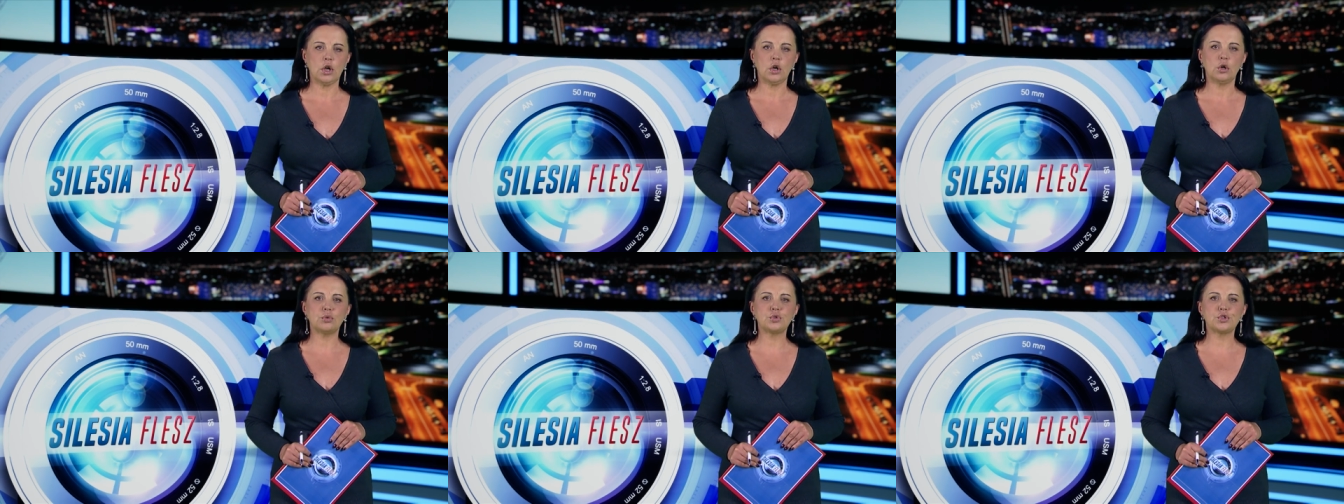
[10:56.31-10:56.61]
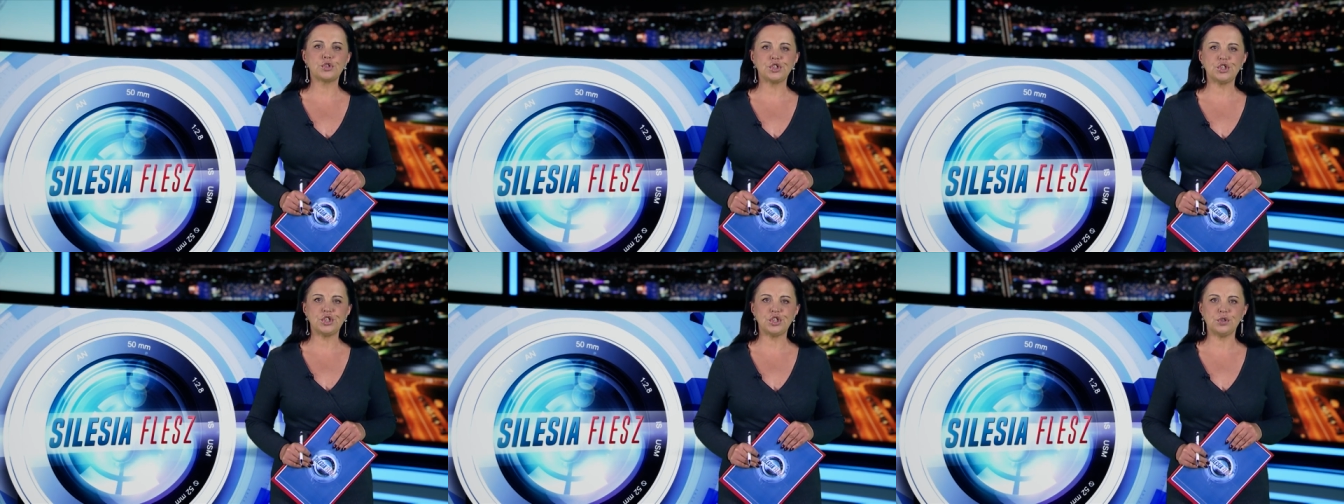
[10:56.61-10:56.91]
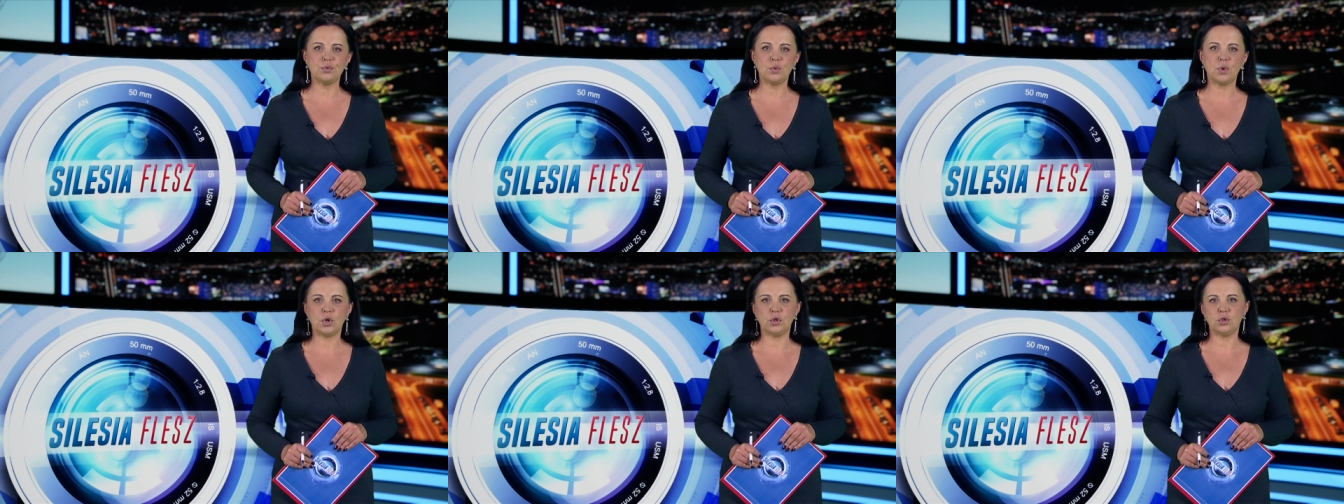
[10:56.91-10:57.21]

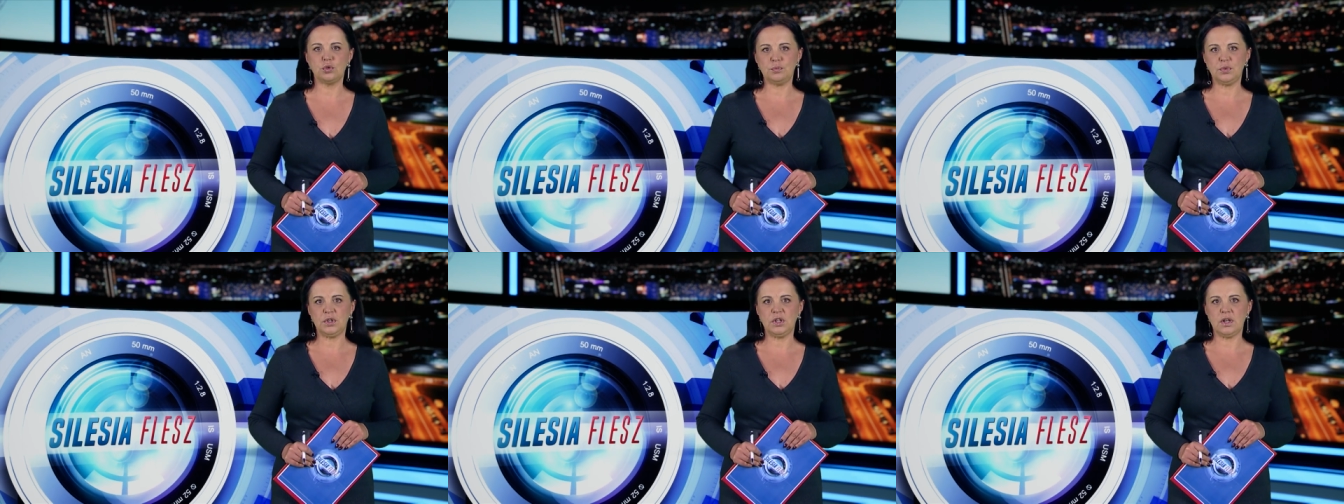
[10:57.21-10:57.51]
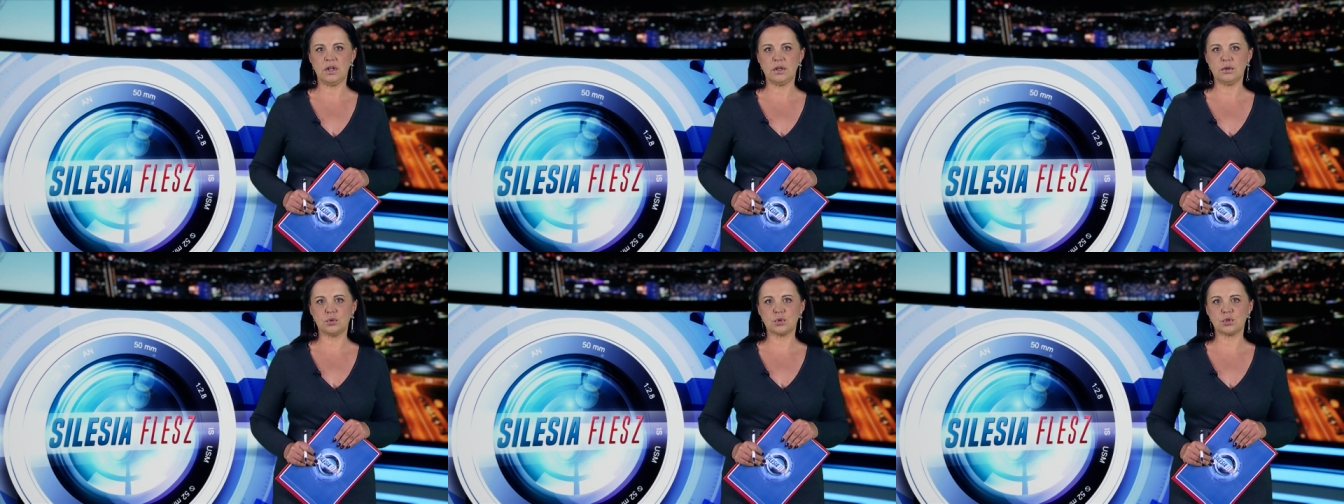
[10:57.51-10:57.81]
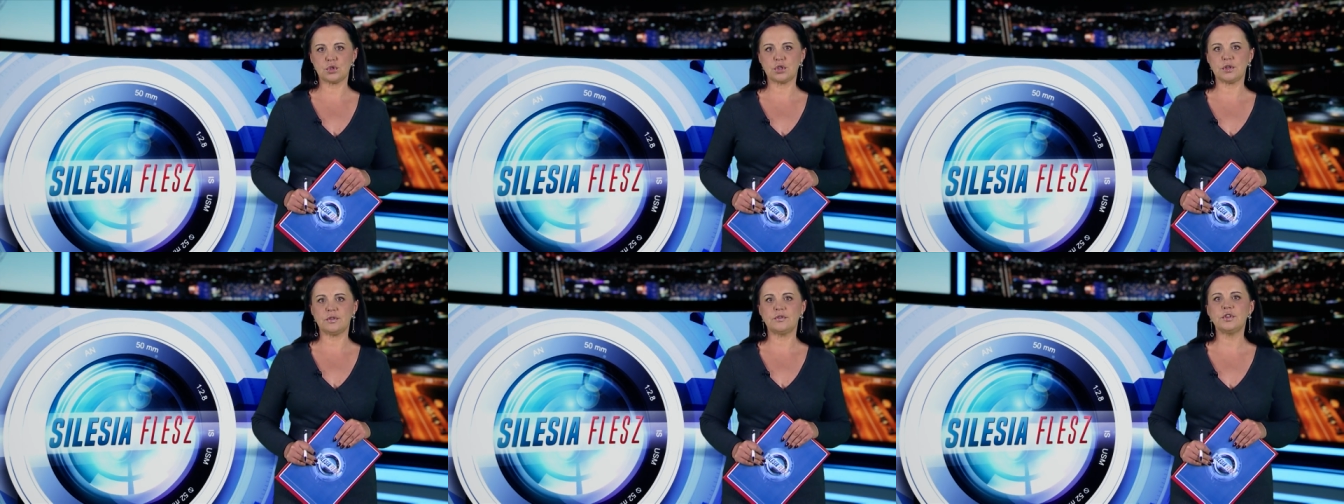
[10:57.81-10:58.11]
uczciło
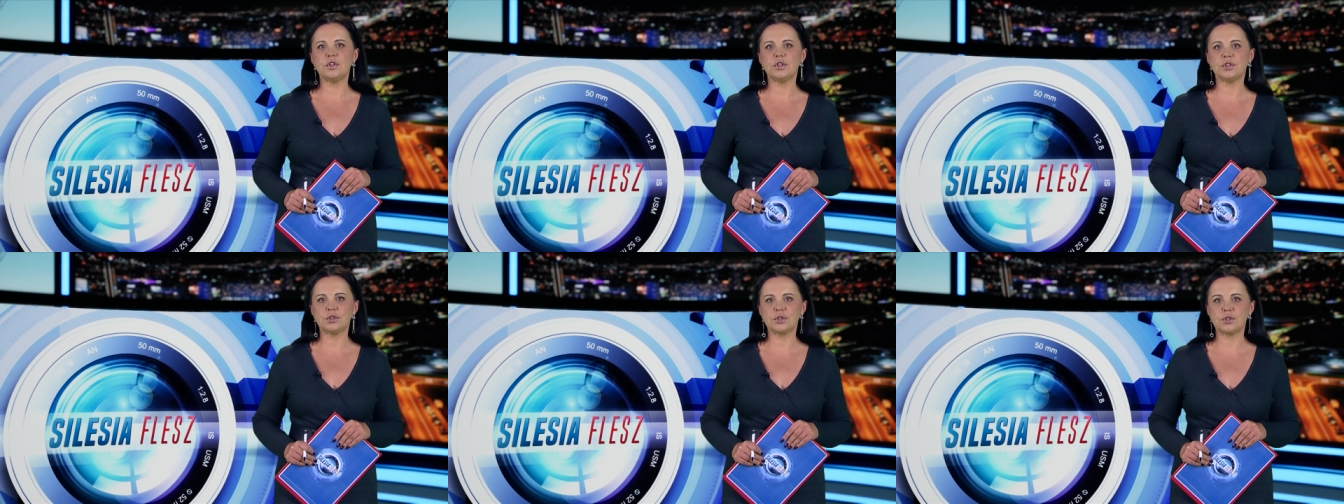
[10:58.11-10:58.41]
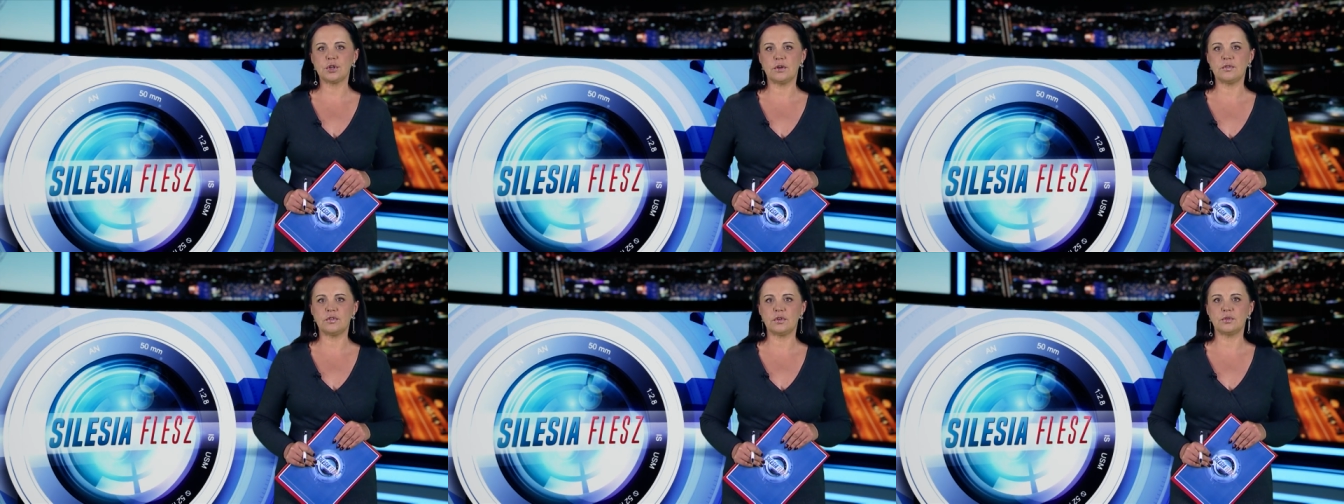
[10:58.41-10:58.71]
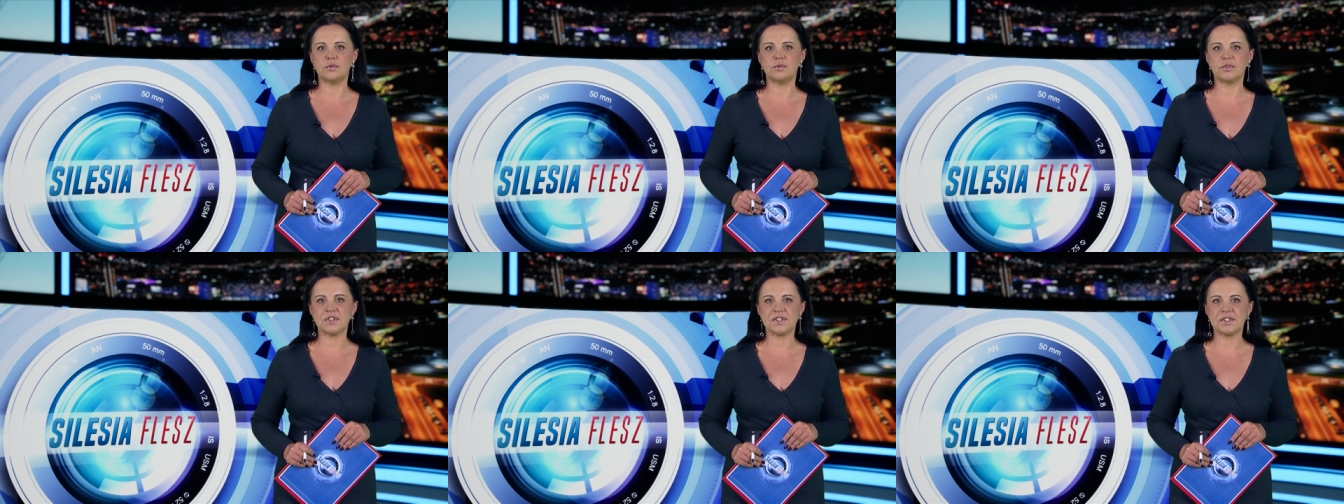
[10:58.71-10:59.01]
jubileusz
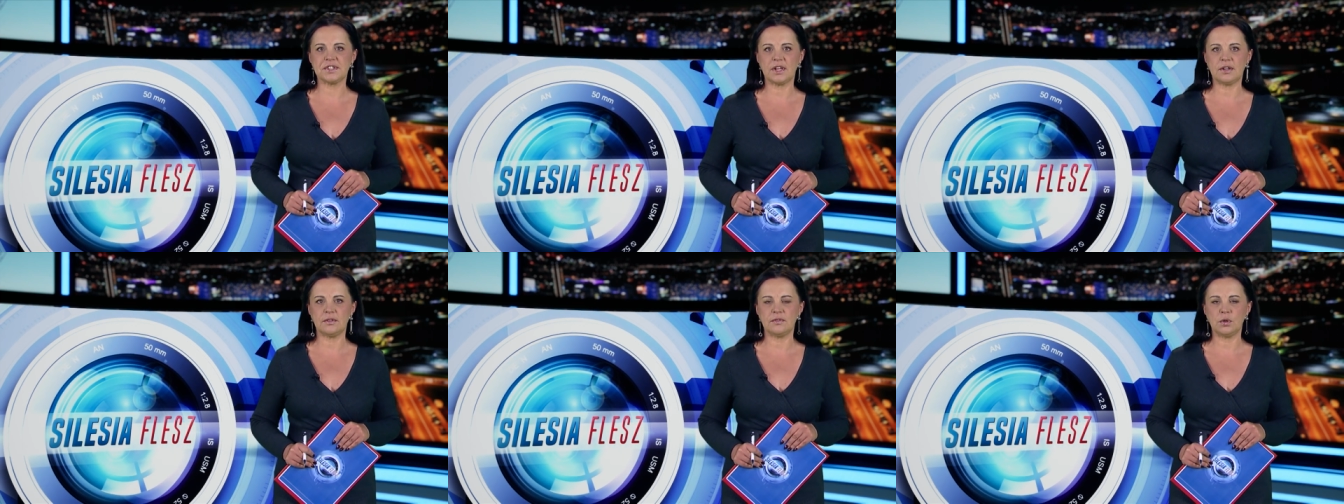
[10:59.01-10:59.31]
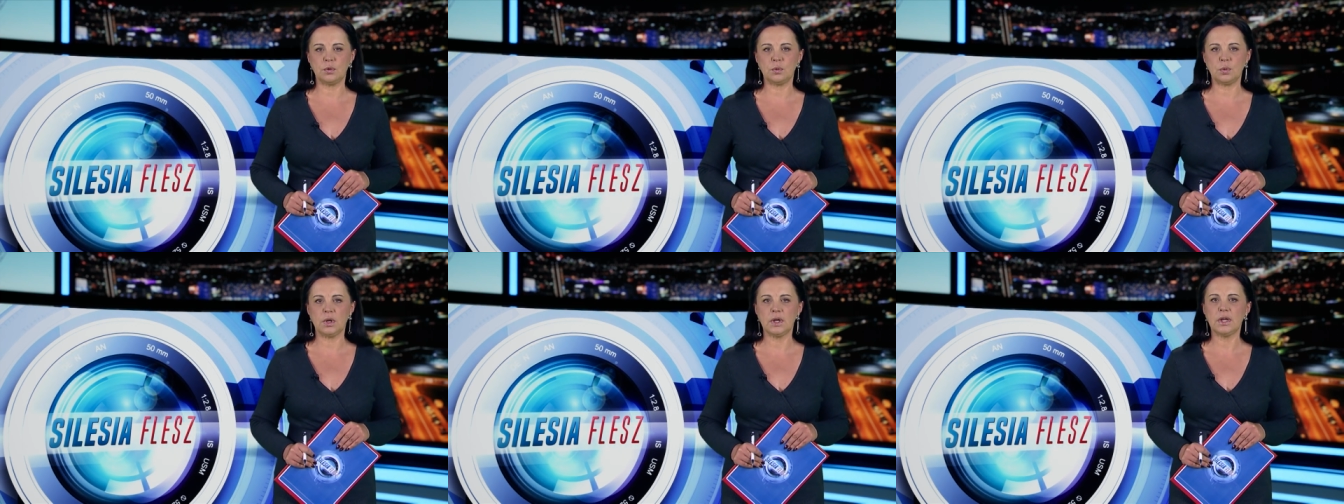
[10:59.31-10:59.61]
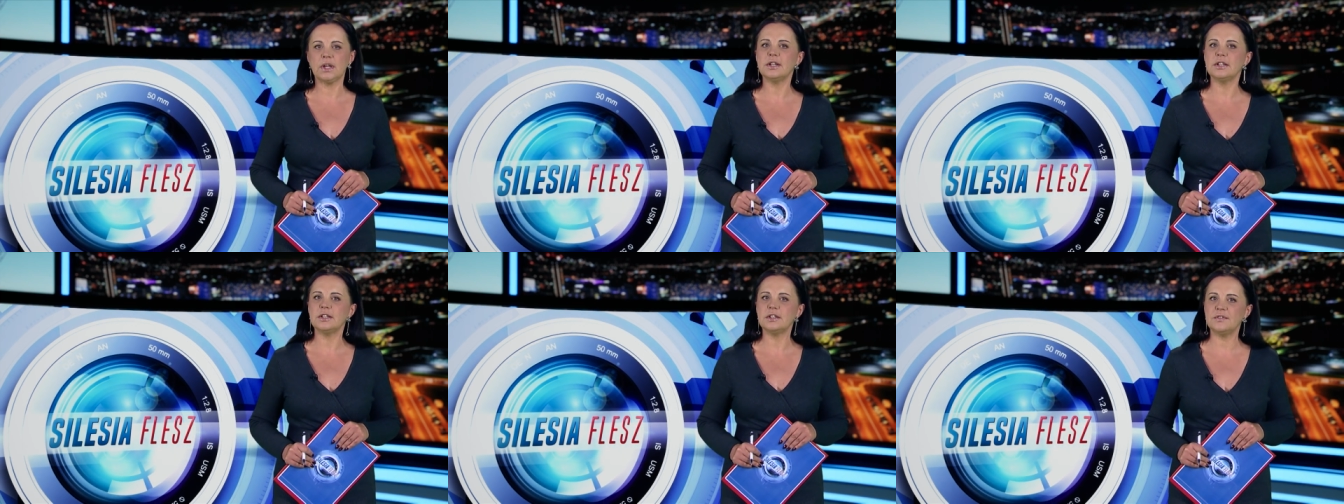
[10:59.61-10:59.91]
wyjątkową wystawą.
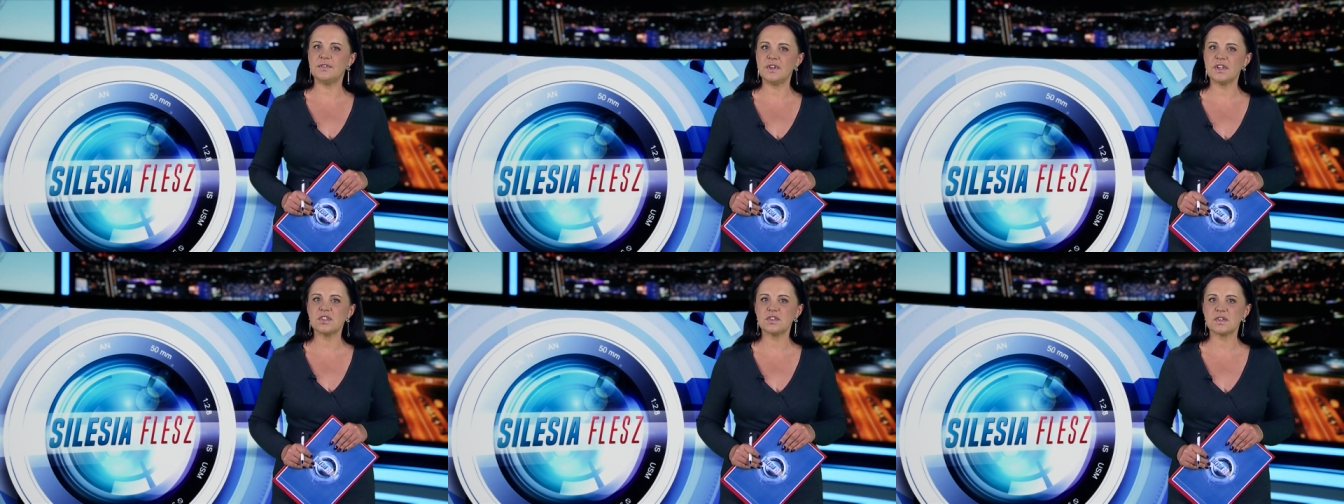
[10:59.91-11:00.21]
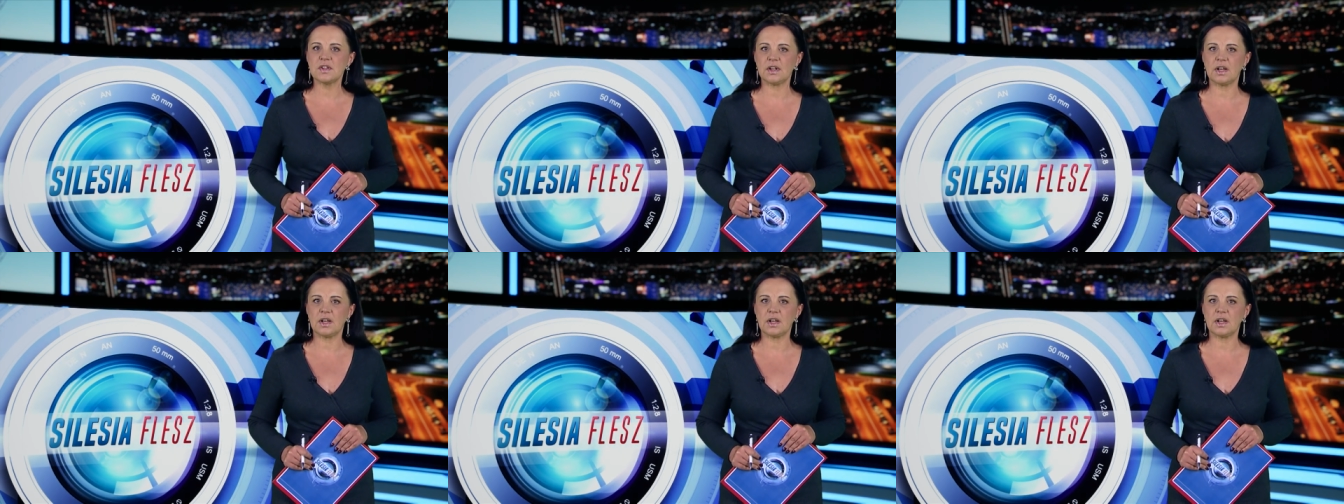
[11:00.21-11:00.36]
200